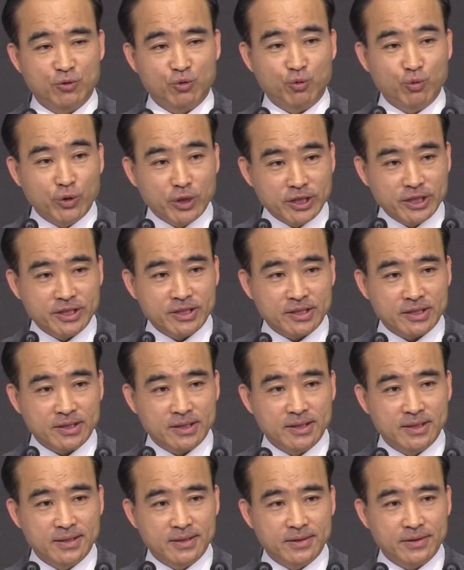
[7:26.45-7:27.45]
구원은
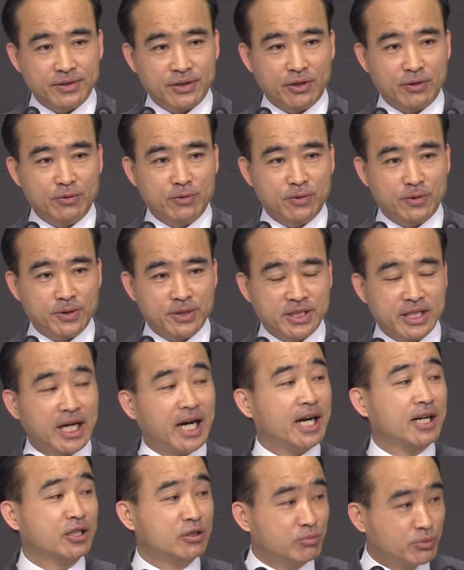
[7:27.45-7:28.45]
결코
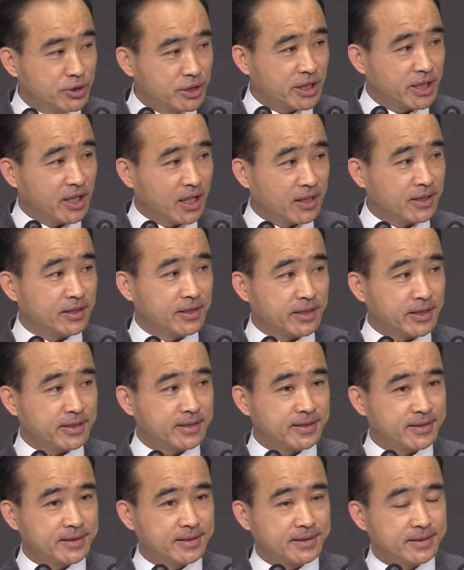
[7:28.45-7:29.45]
작은 문제가
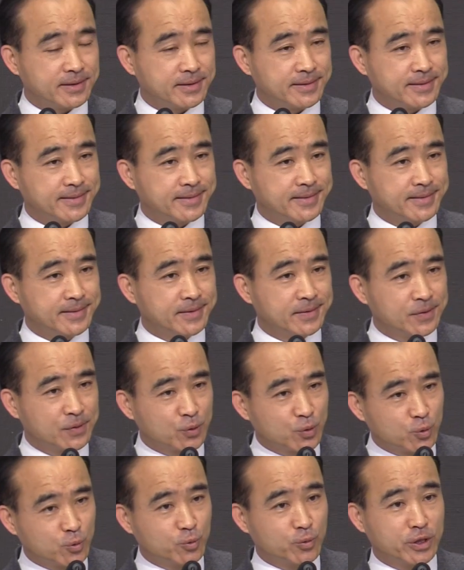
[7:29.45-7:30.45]
아니다.
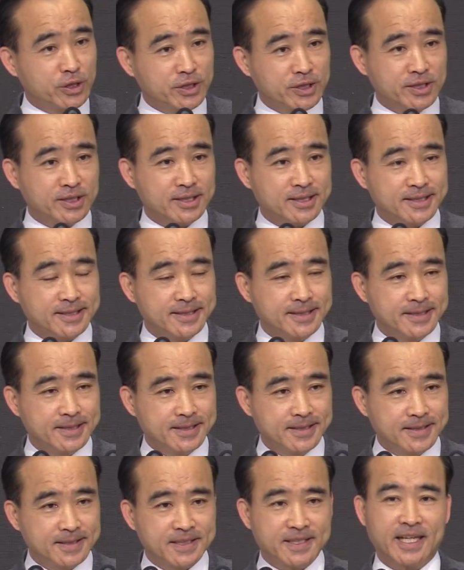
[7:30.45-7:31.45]
구원은
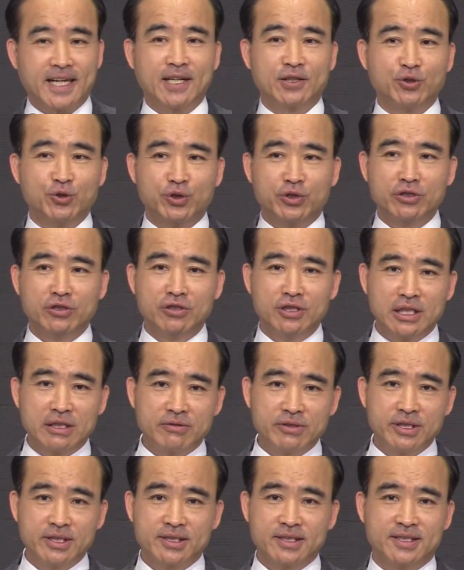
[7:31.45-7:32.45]
자주
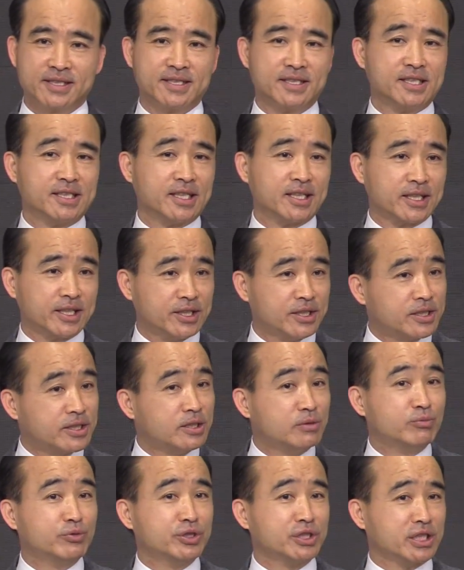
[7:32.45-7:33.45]
듣는다고 해서 희하게
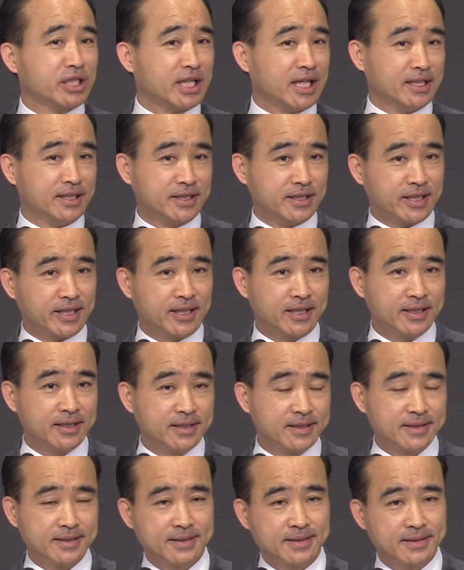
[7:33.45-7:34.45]
여길 문제가 아니다.
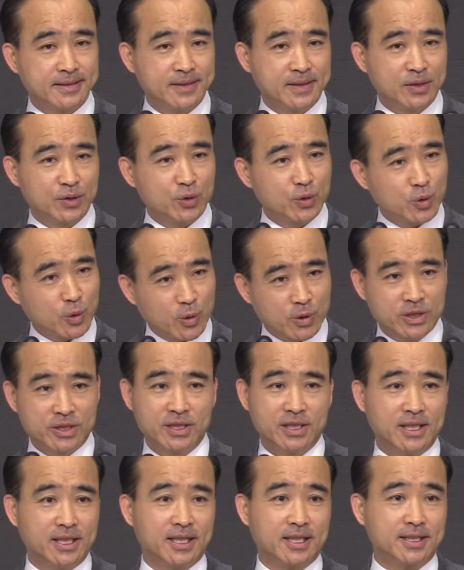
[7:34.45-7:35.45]
또
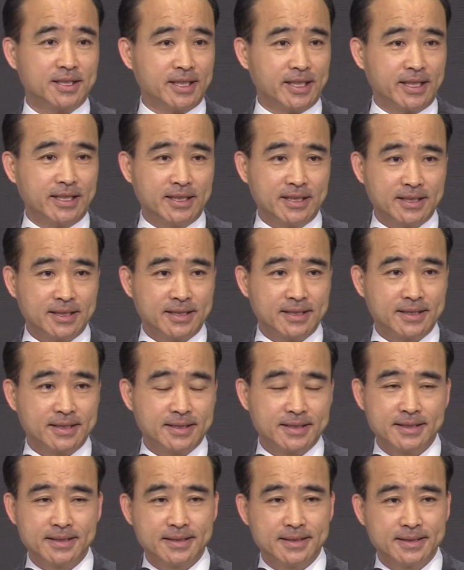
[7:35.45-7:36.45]
그 이야기야?
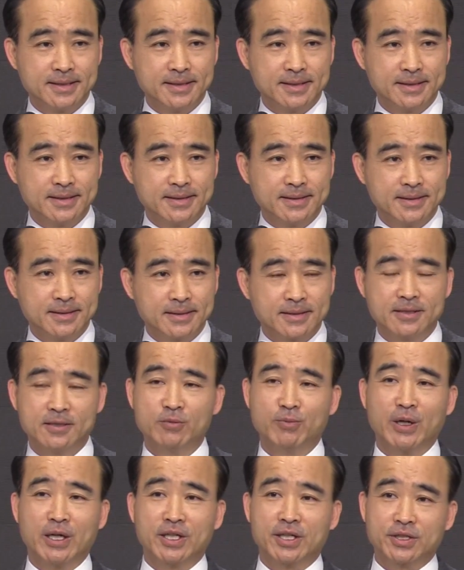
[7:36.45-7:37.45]

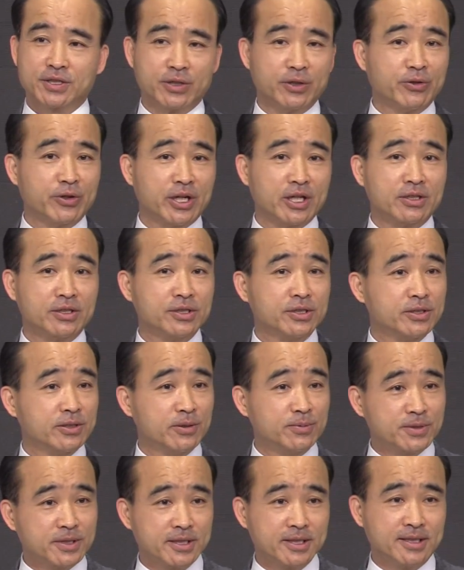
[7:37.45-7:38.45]
그거밖에 설교할 것이
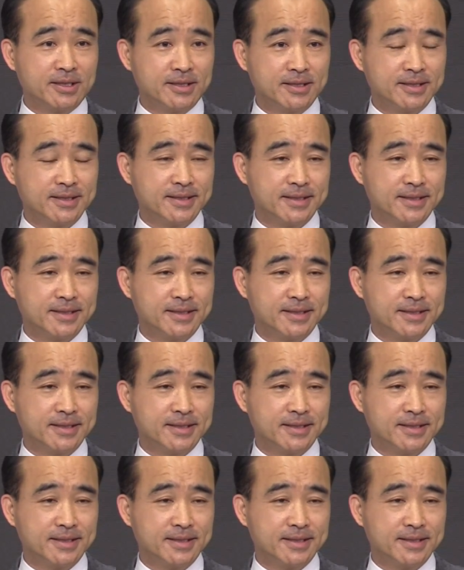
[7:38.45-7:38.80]
없어?